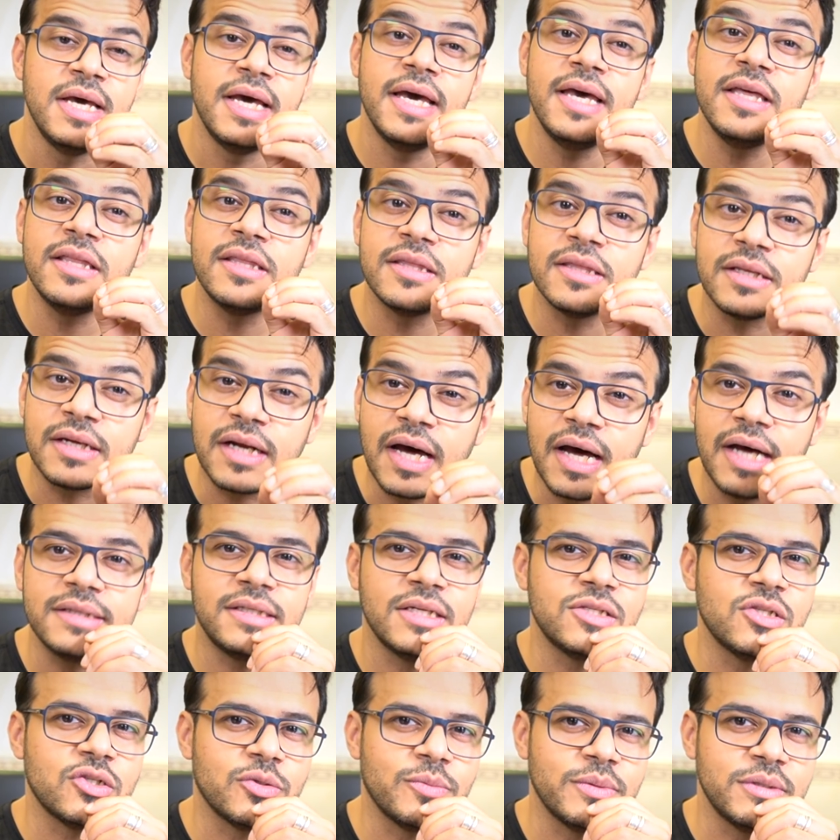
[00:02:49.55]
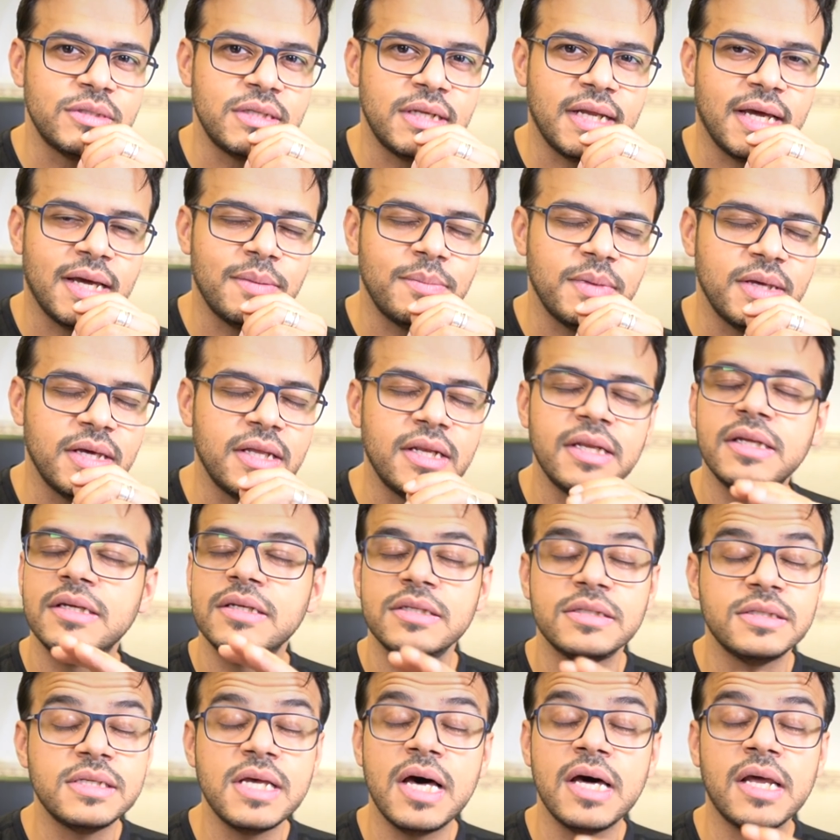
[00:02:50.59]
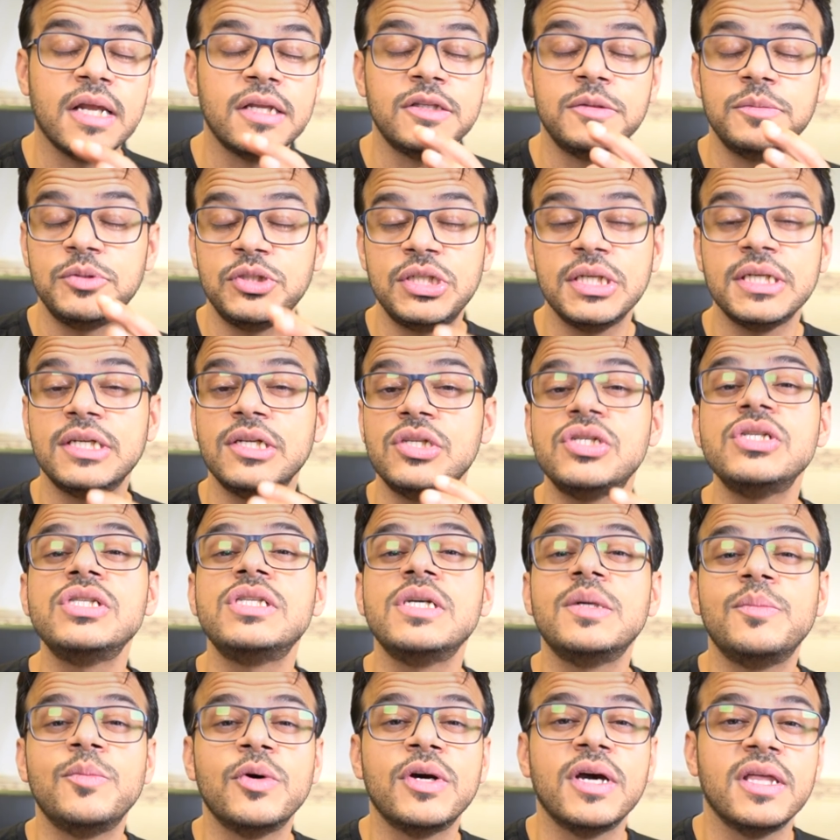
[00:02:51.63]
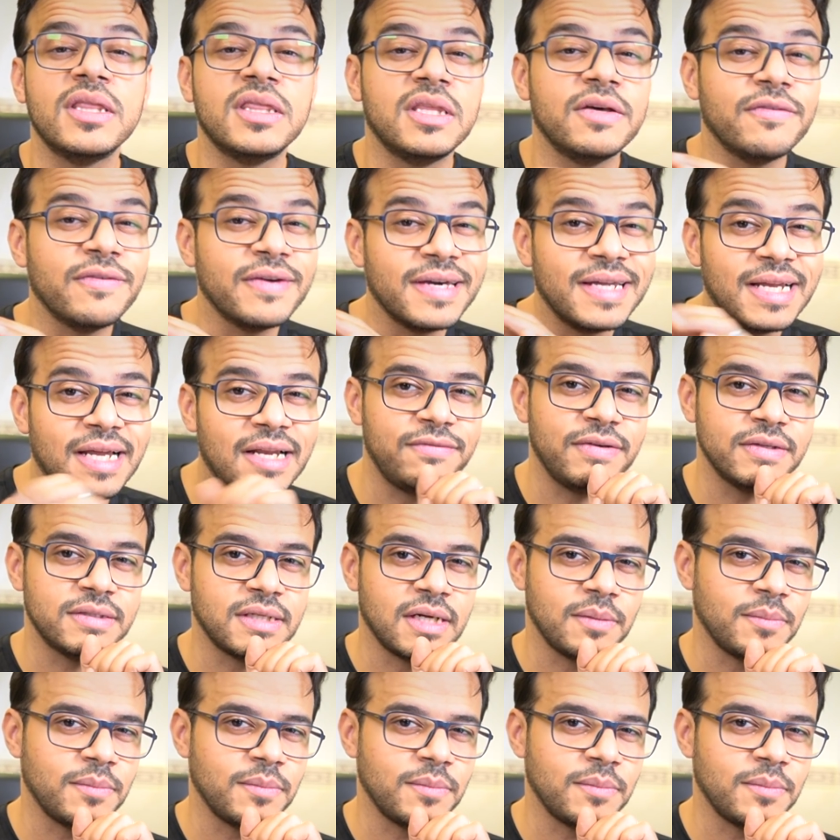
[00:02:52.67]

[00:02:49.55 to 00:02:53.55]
اثراء تجربه العميل صارت بشكل جدا مكثف خلال الفتره